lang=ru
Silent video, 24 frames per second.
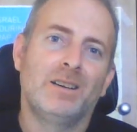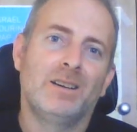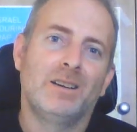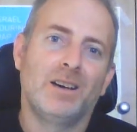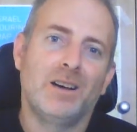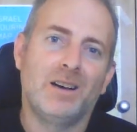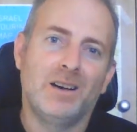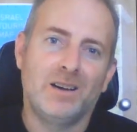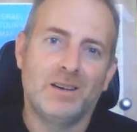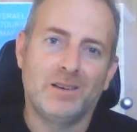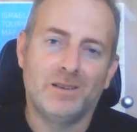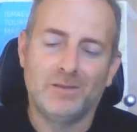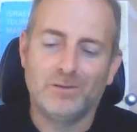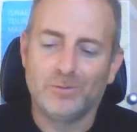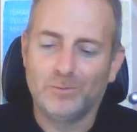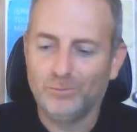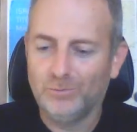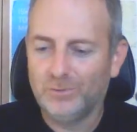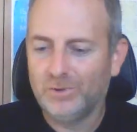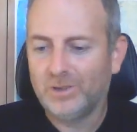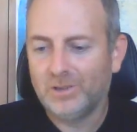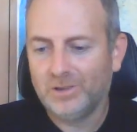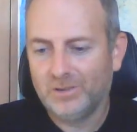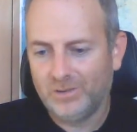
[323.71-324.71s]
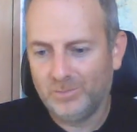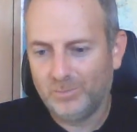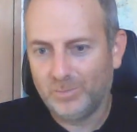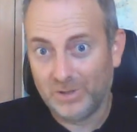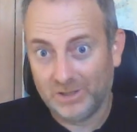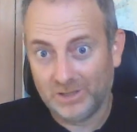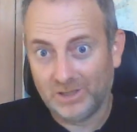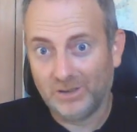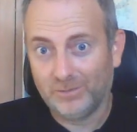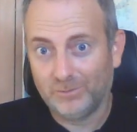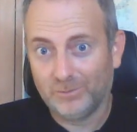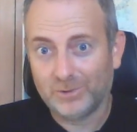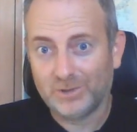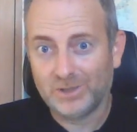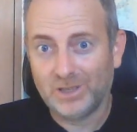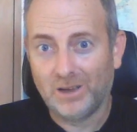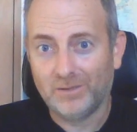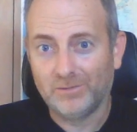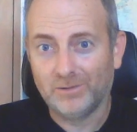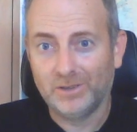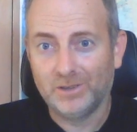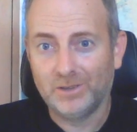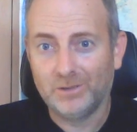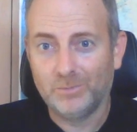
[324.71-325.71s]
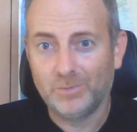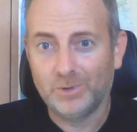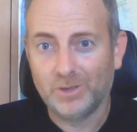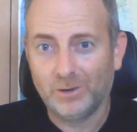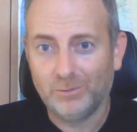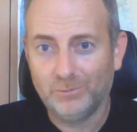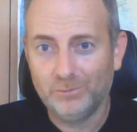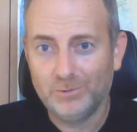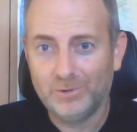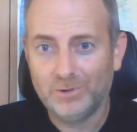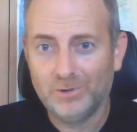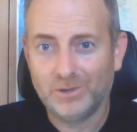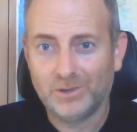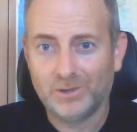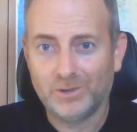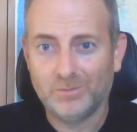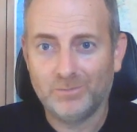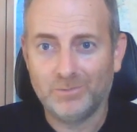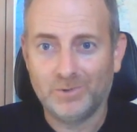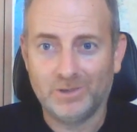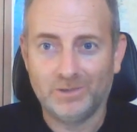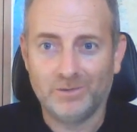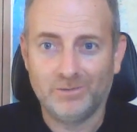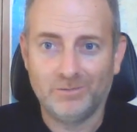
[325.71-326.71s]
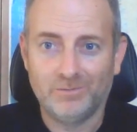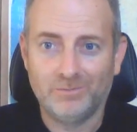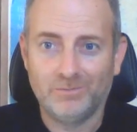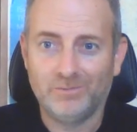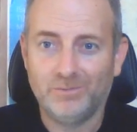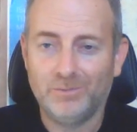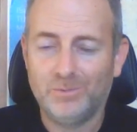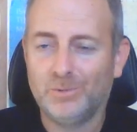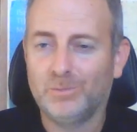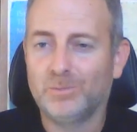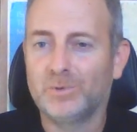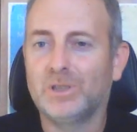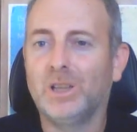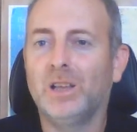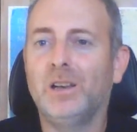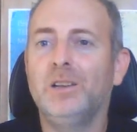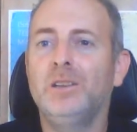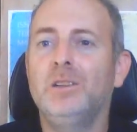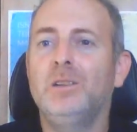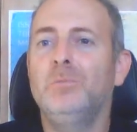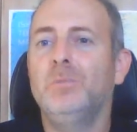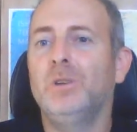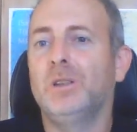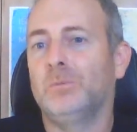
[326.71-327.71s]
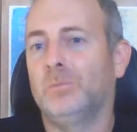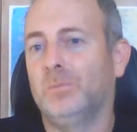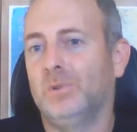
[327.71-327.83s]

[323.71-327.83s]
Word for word: А руки и без того сдавленными наручниками, в общем, стали неметь.